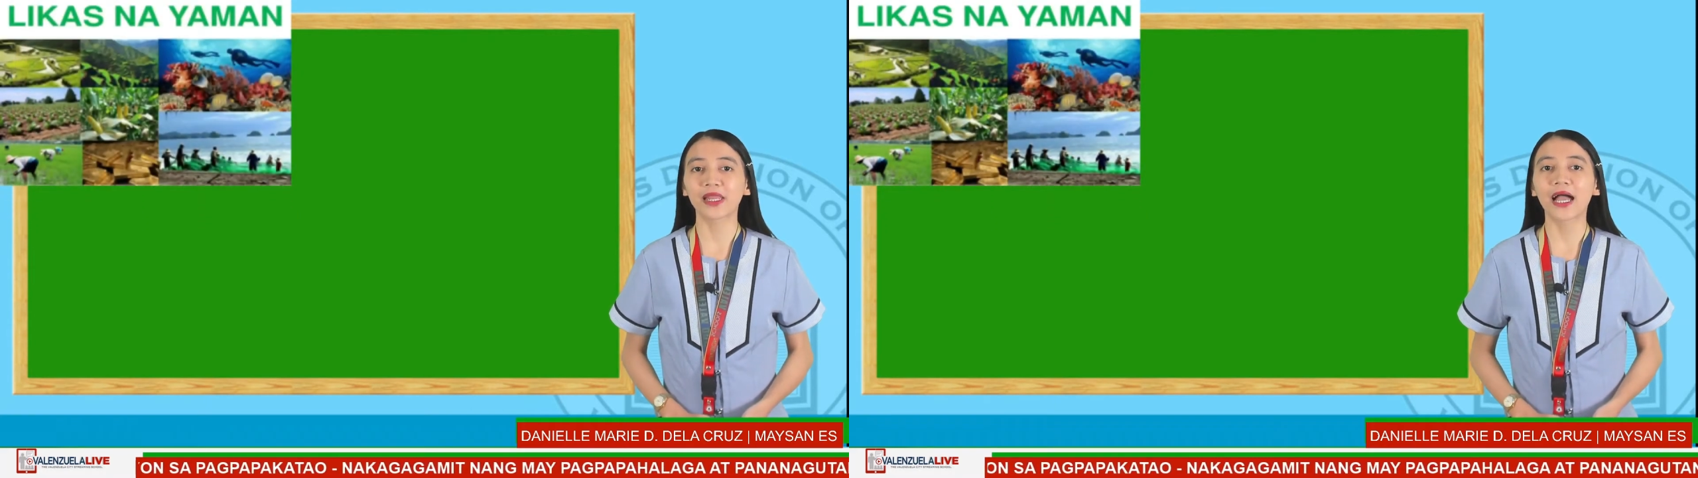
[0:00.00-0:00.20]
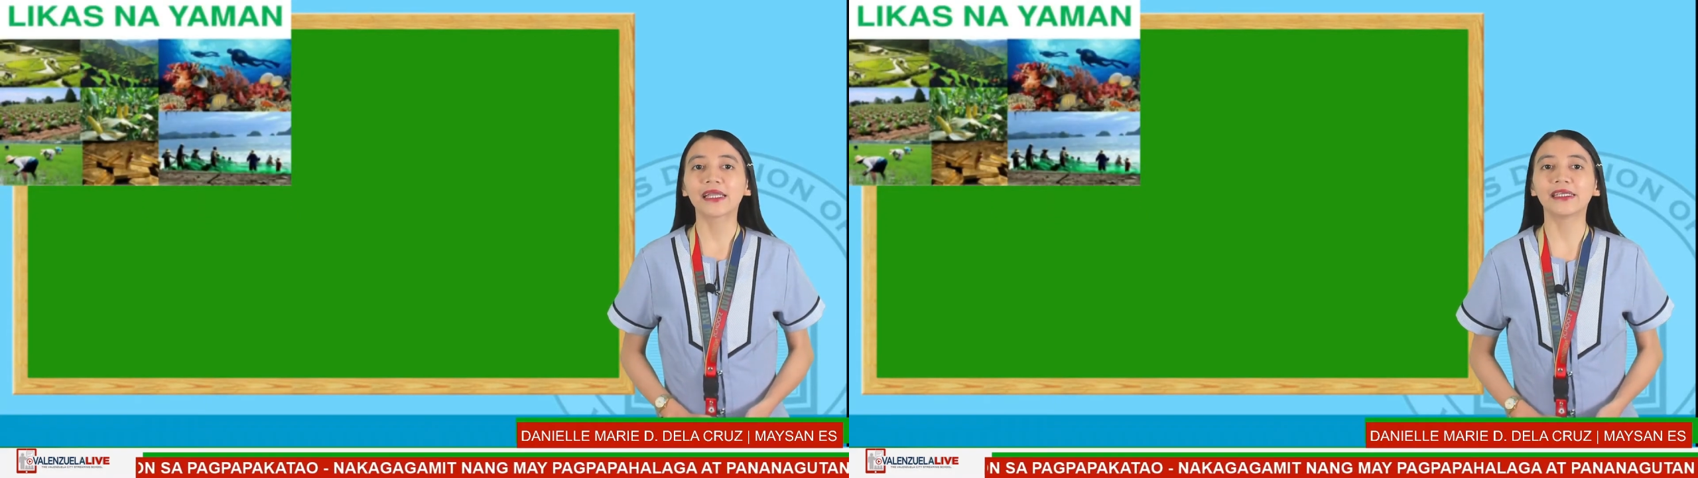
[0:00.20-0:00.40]

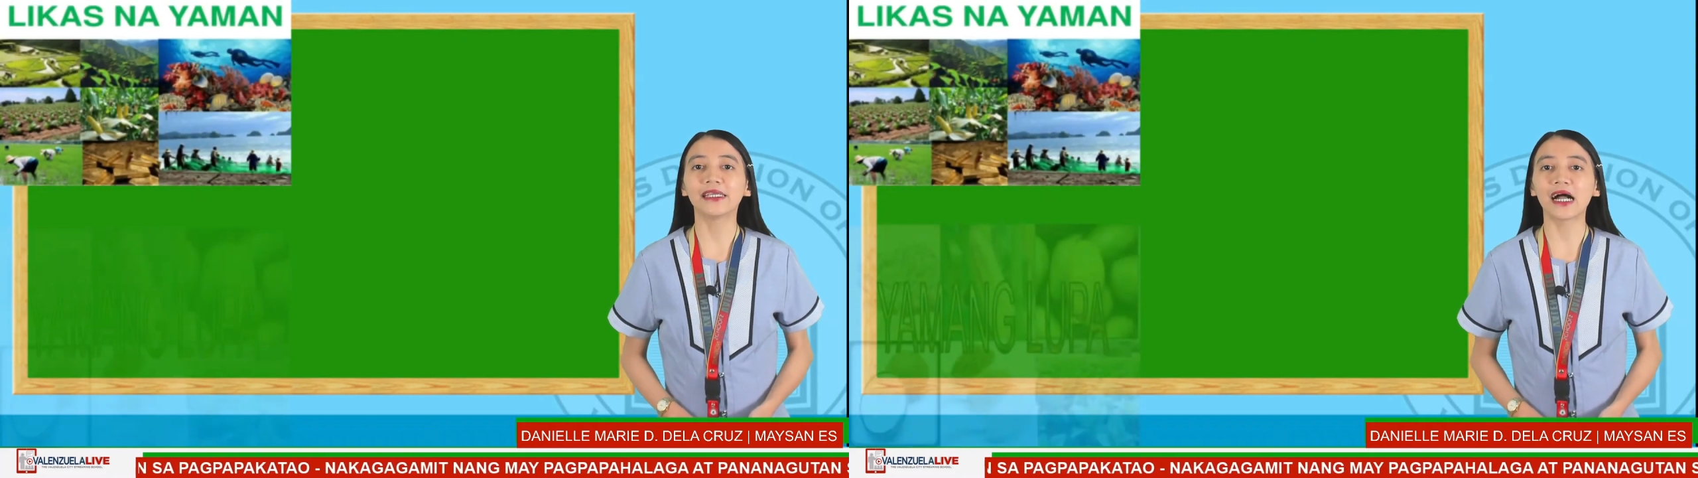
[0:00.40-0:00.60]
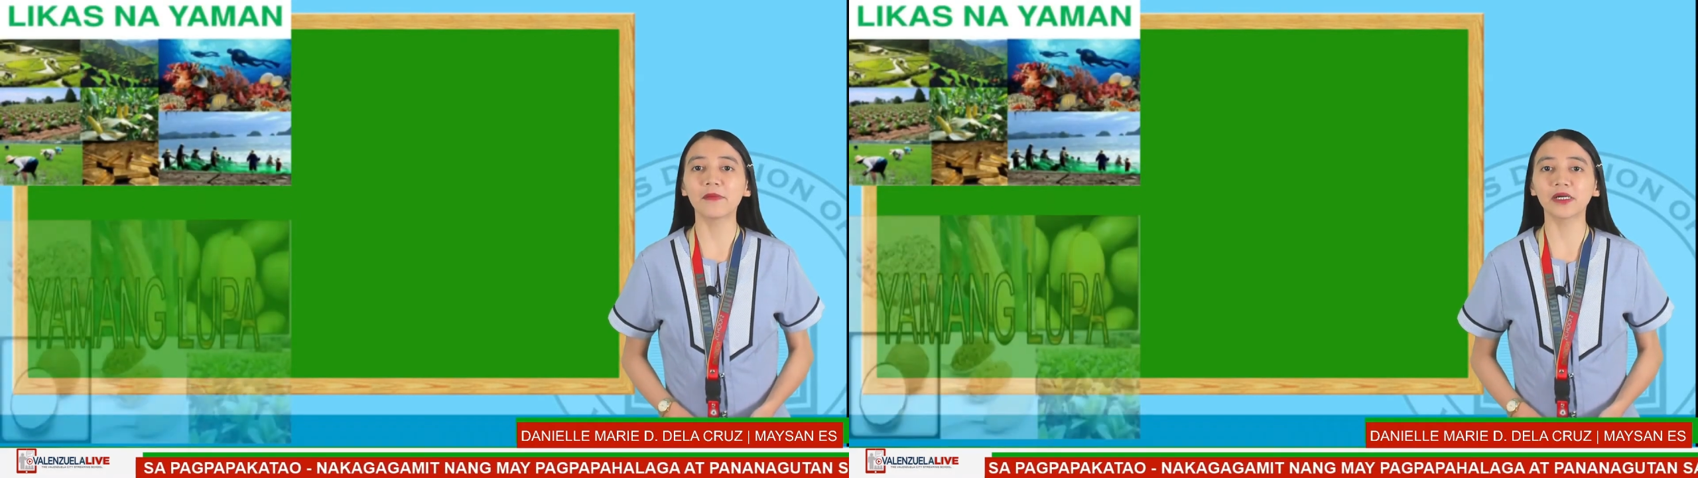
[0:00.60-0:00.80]

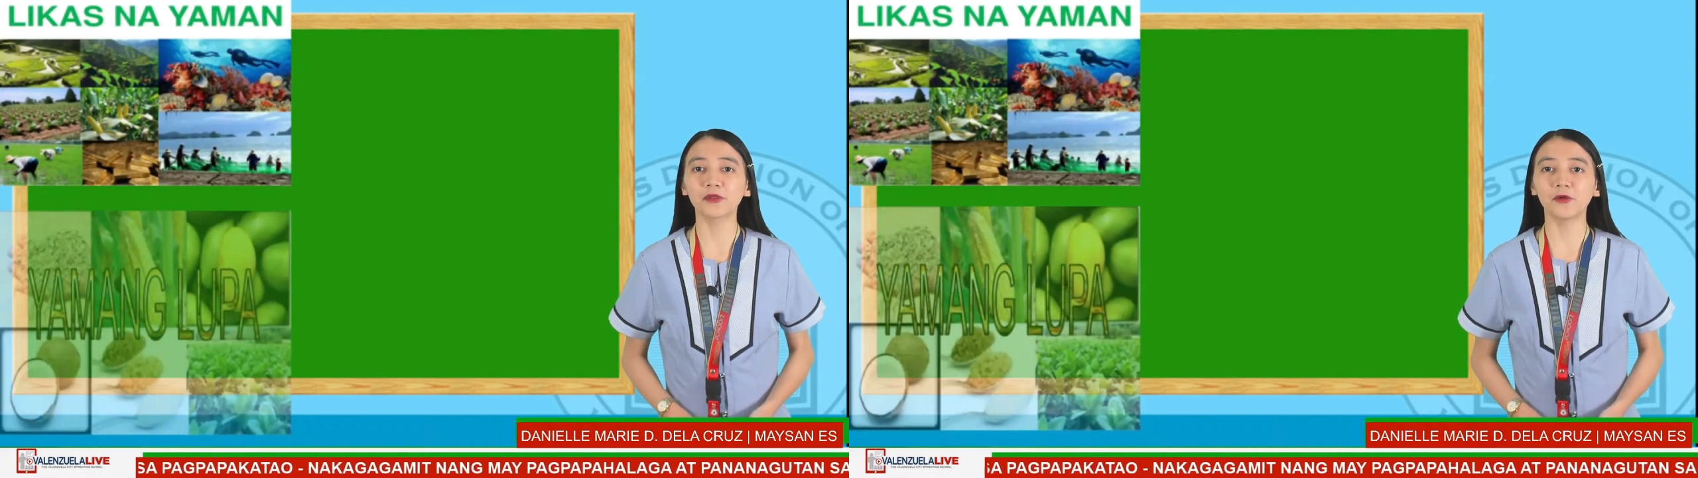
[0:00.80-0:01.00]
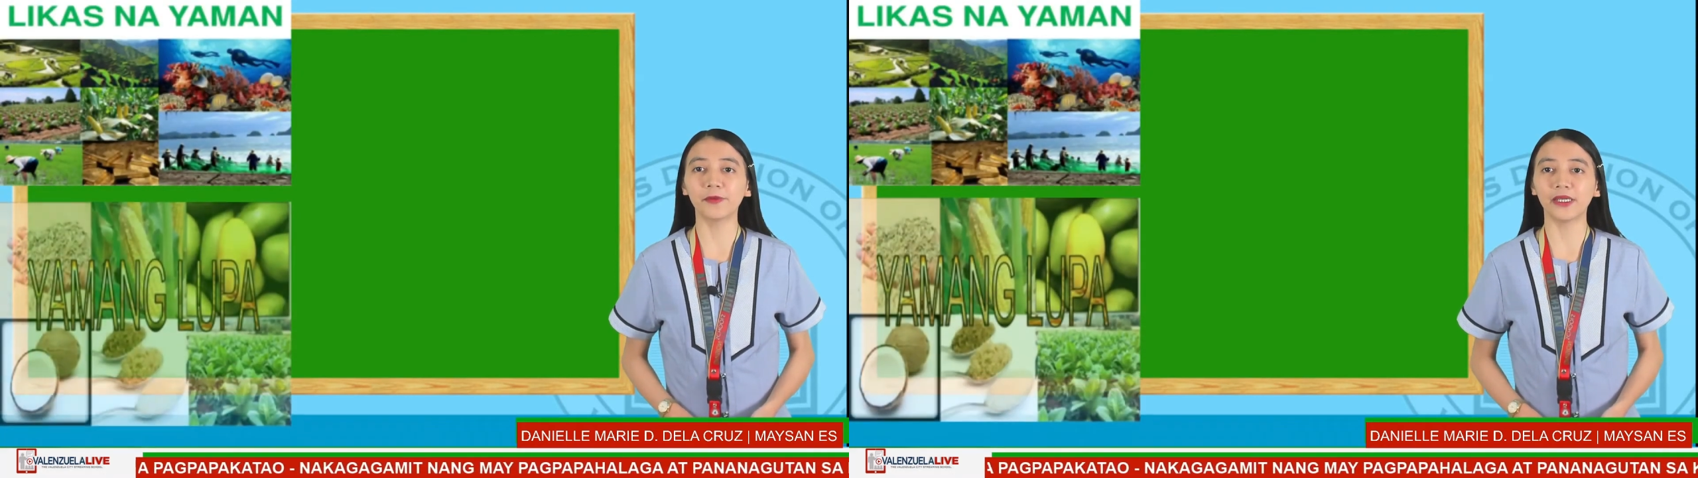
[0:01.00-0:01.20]
yamang
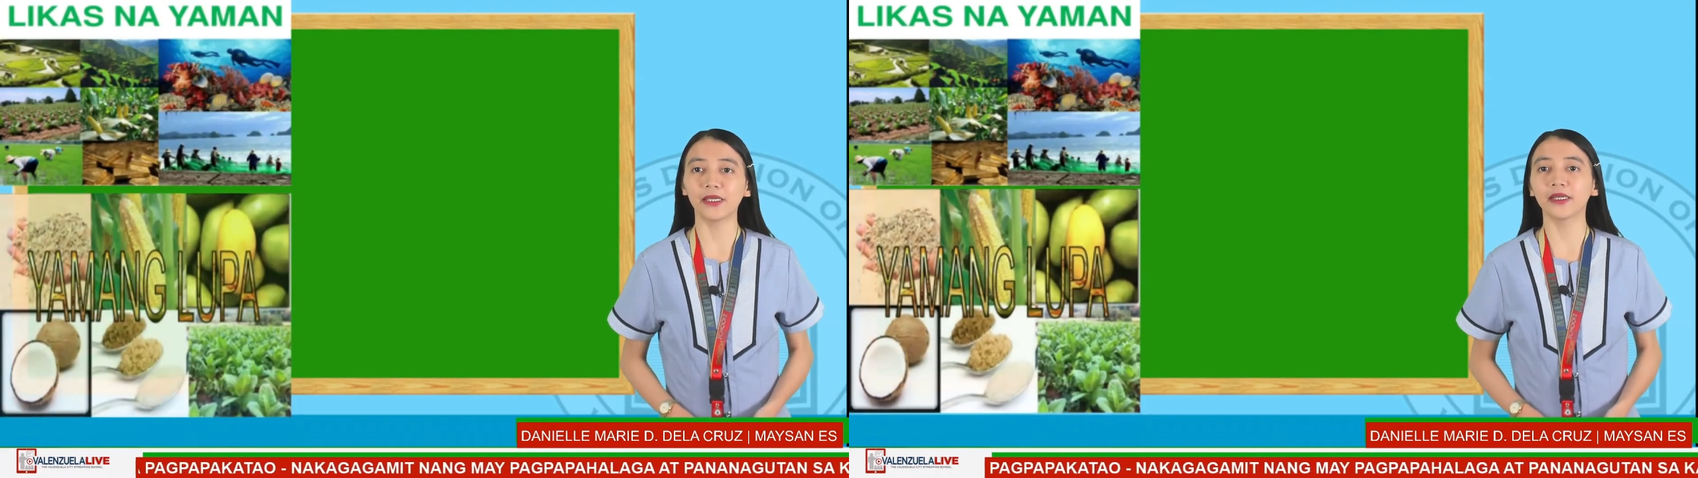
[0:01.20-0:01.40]
tubig,